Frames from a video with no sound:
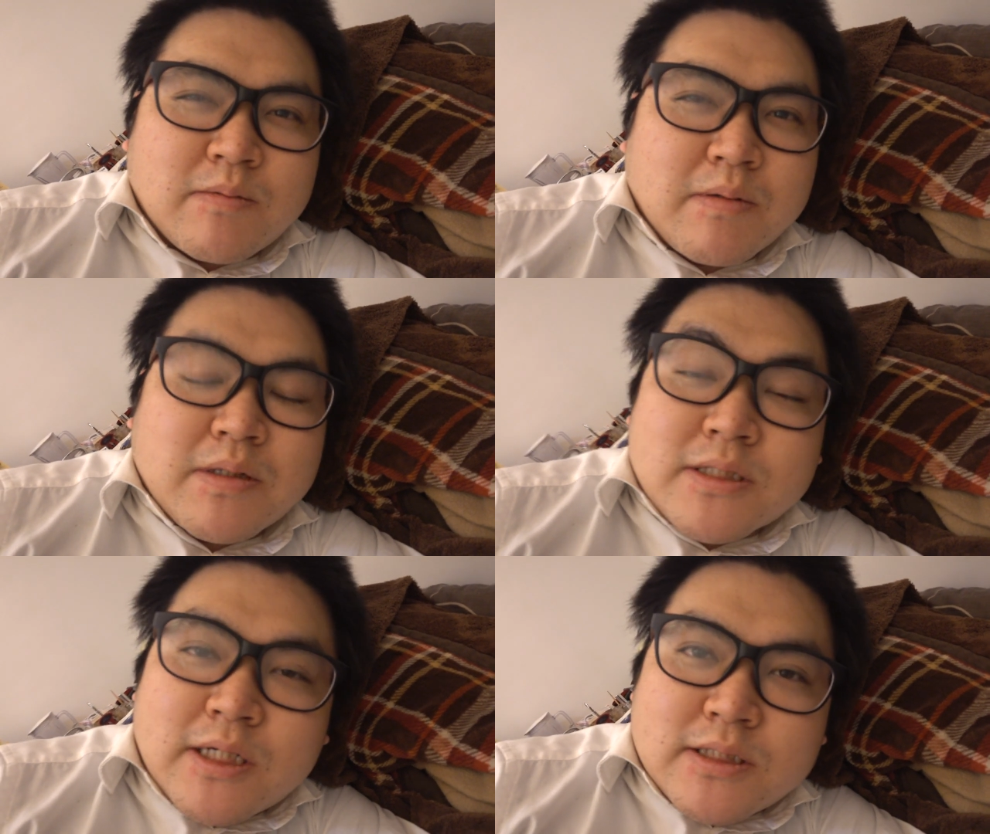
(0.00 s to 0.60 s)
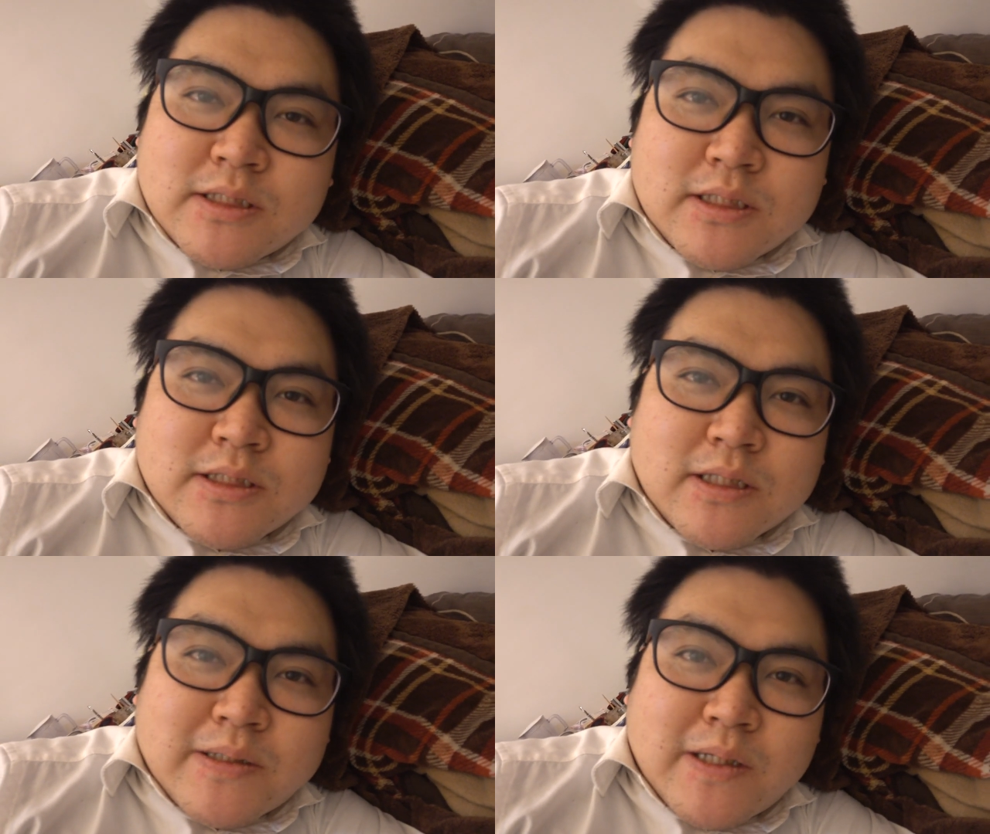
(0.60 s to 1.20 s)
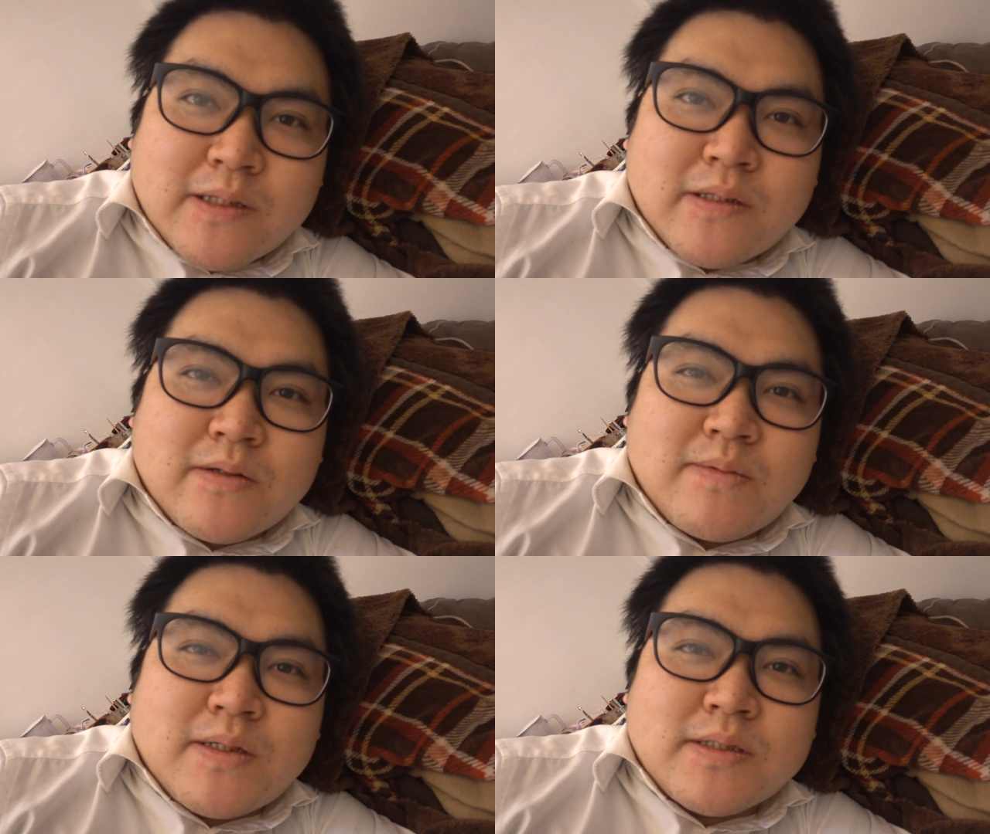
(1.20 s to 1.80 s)
まあ、まず感染したくないって
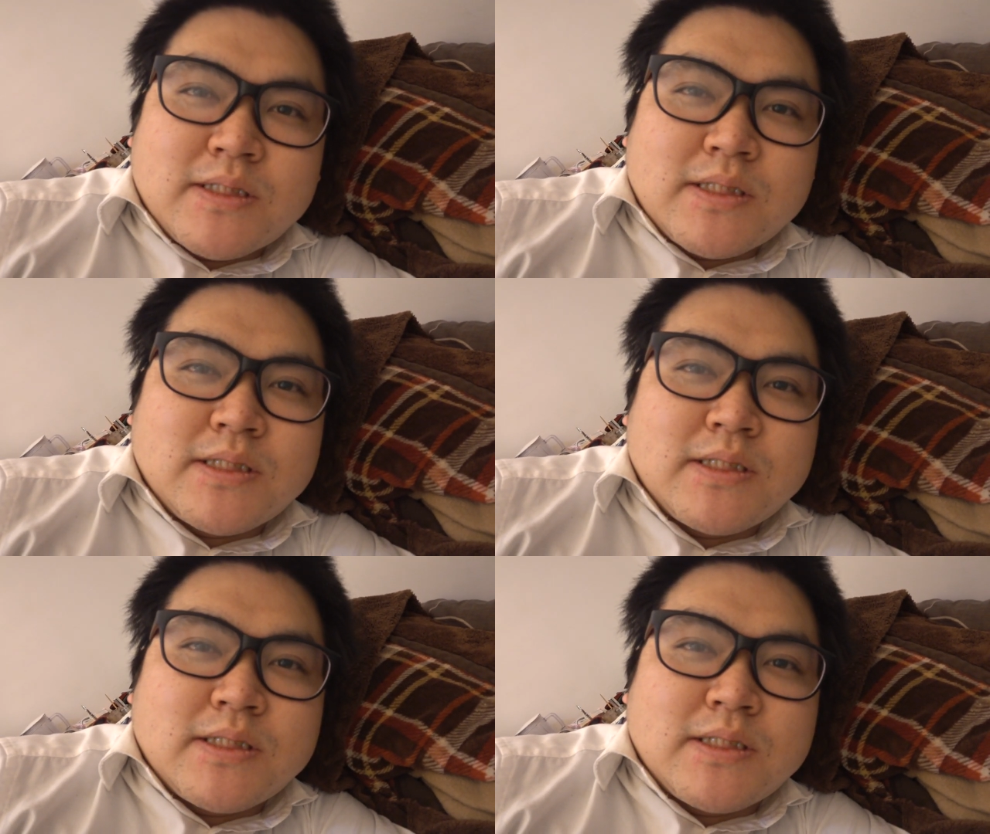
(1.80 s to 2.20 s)
のもあるし、